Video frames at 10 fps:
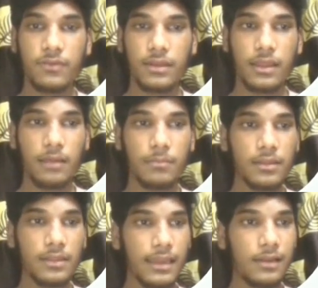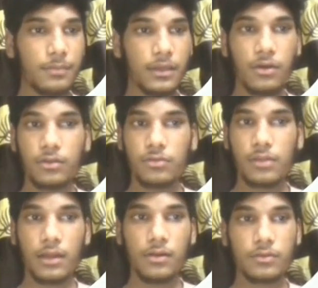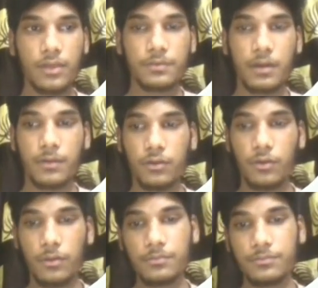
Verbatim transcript: फिर से एक बार चैनल पर नए हो तो चैनल को सब्सक्राइब कर दो